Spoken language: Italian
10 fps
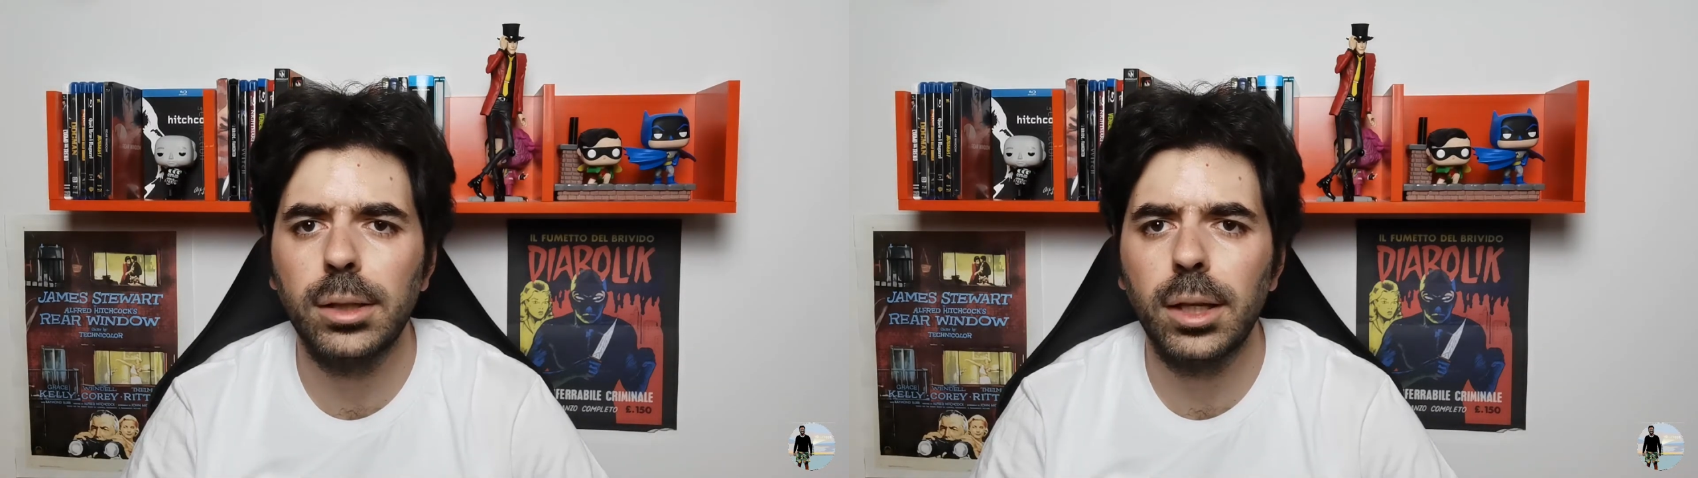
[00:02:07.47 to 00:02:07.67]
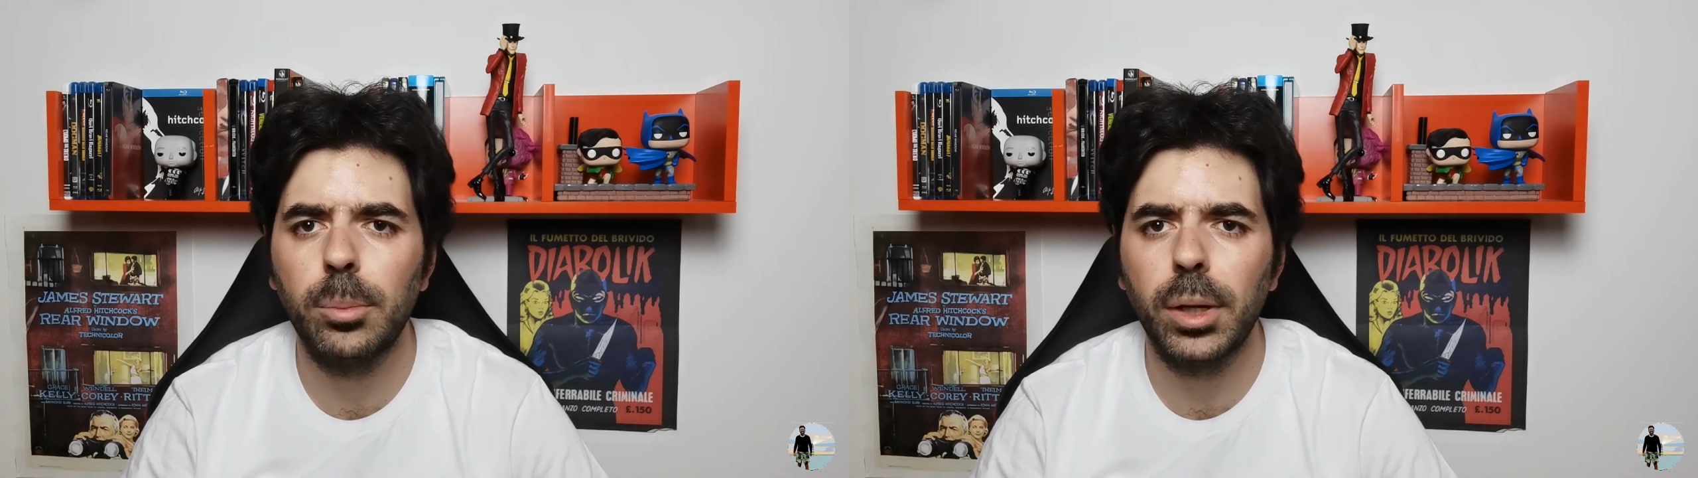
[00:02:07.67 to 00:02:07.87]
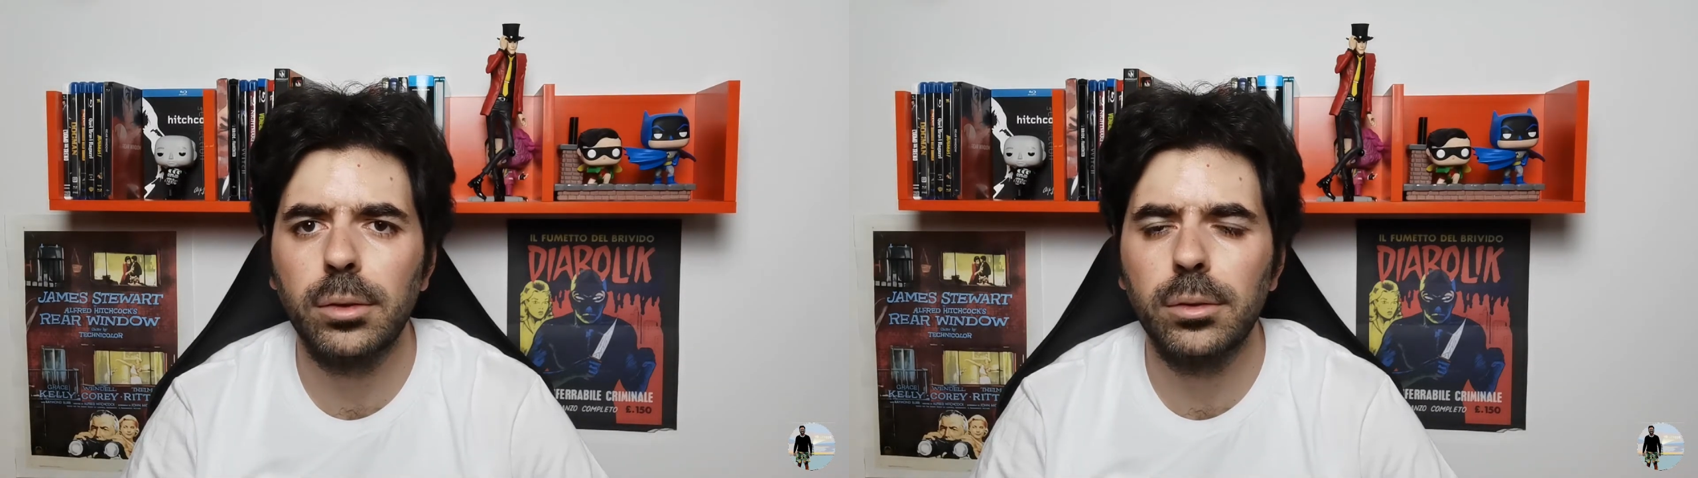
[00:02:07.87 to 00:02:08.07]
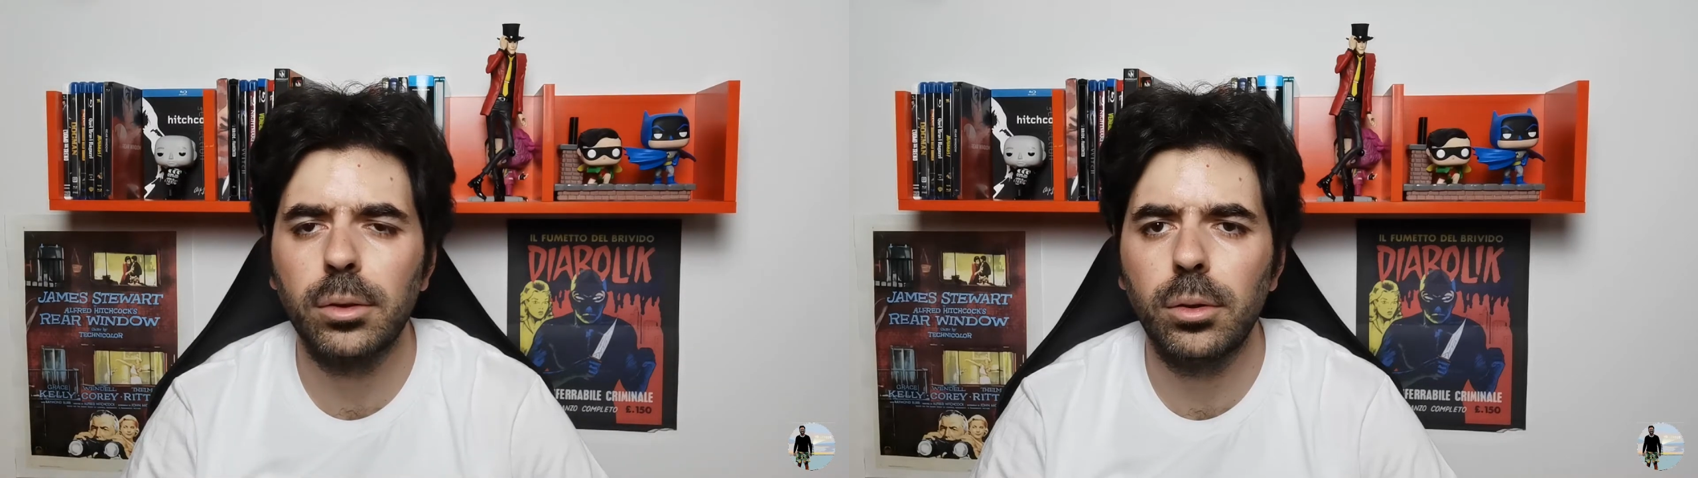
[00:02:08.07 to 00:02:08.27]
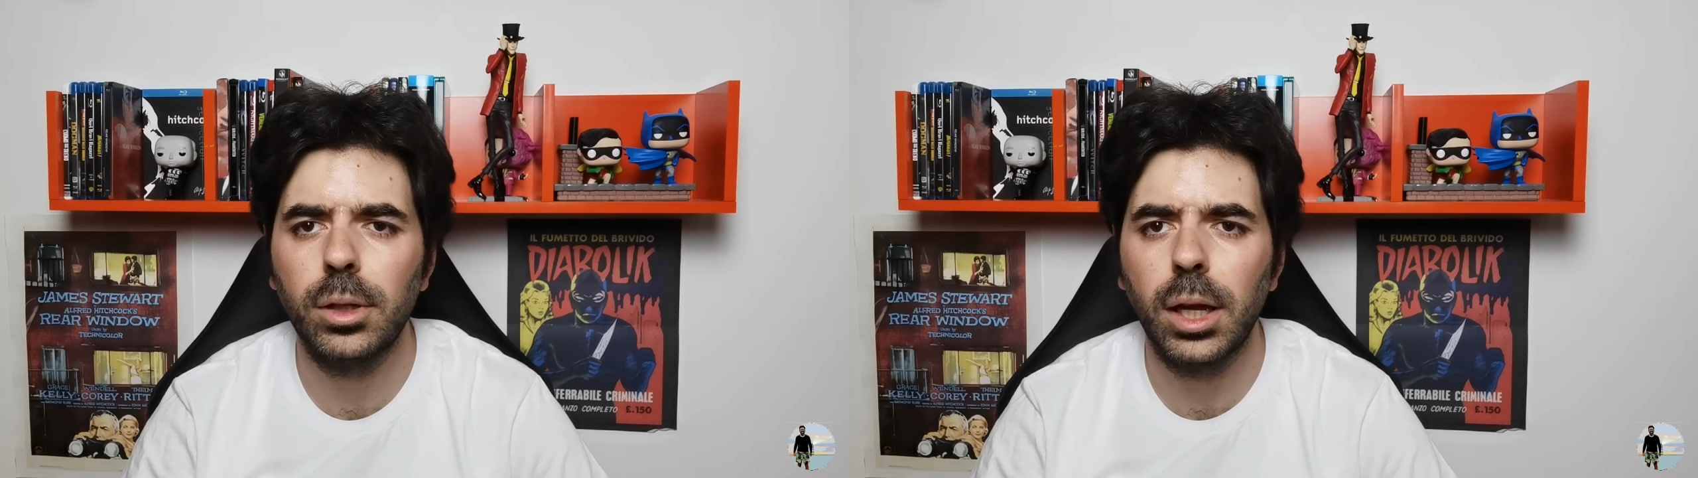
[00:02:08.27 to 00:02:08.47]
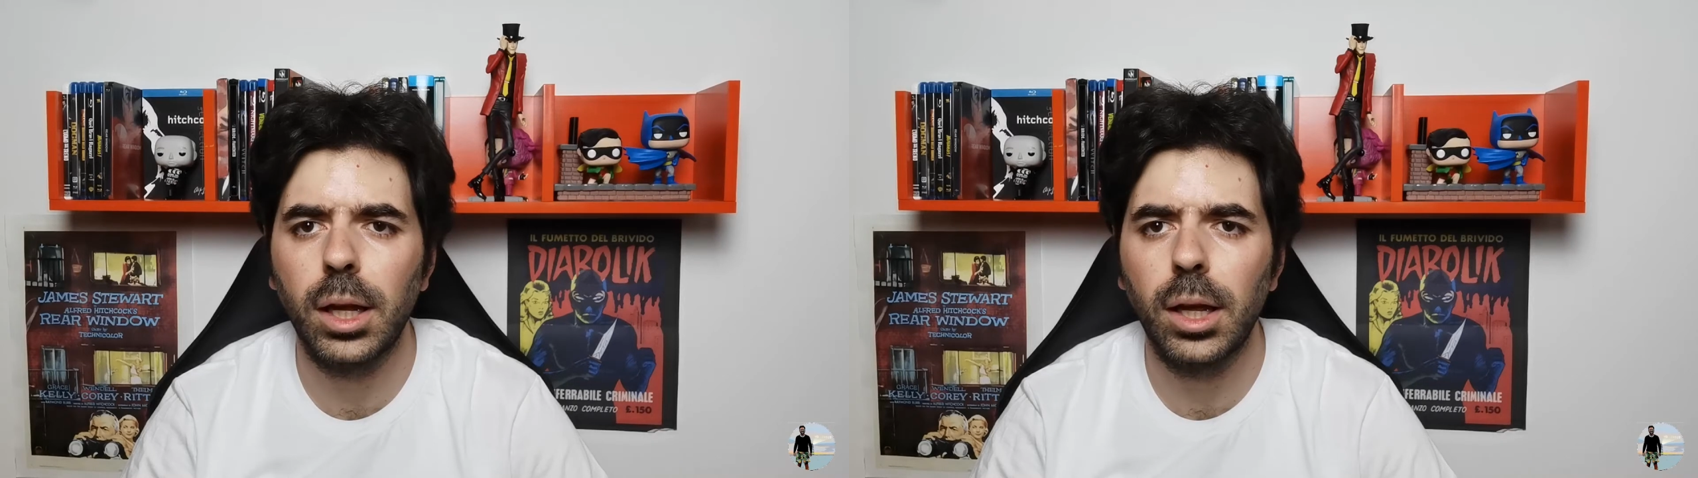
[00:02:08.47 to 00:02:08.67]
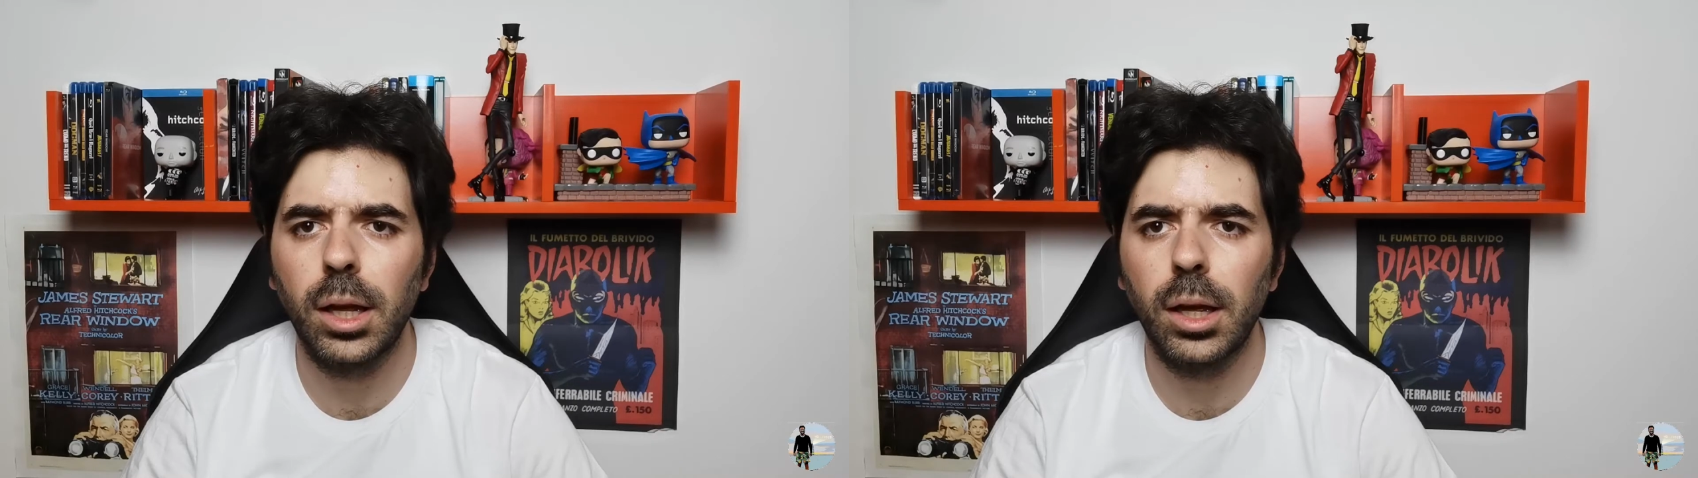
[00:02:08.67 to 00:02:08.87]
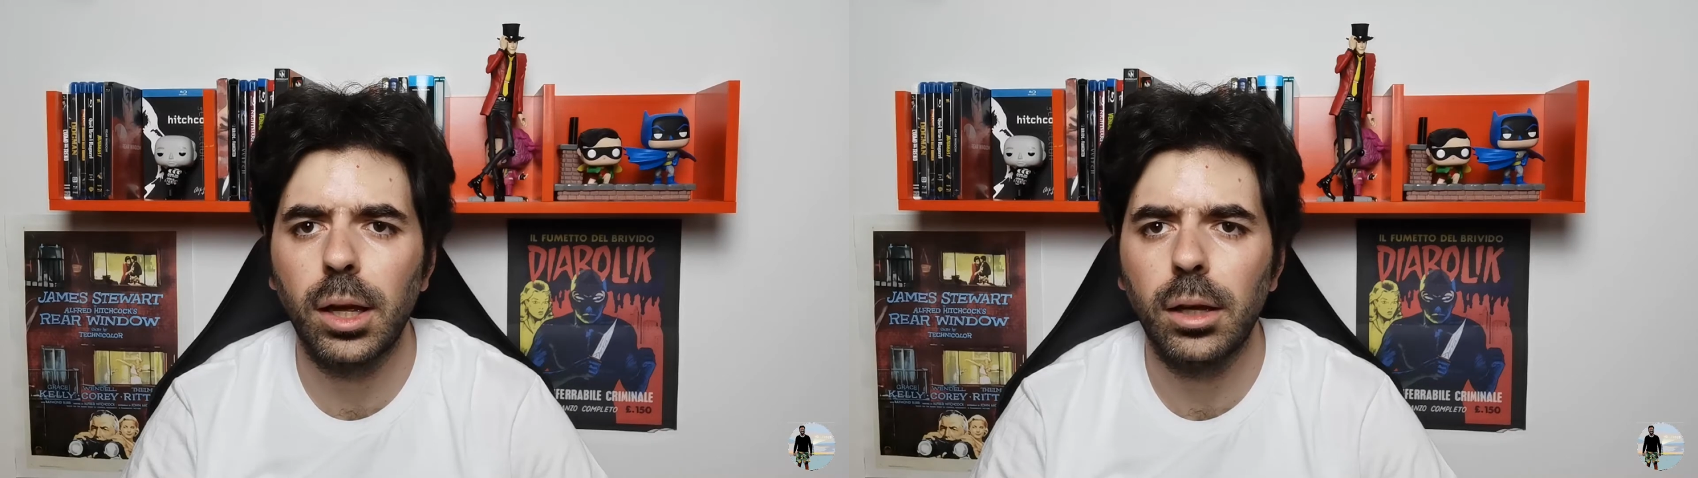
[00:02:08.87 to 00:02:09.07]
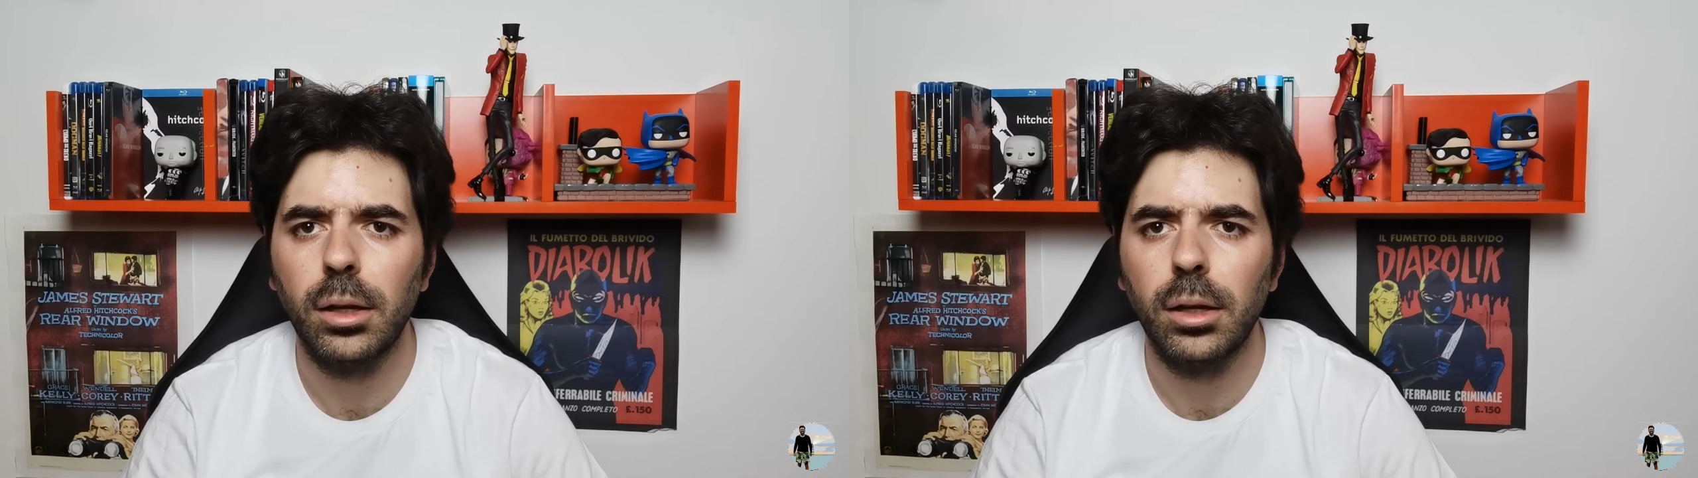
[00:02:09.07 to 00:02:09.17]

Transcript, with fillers: delle persone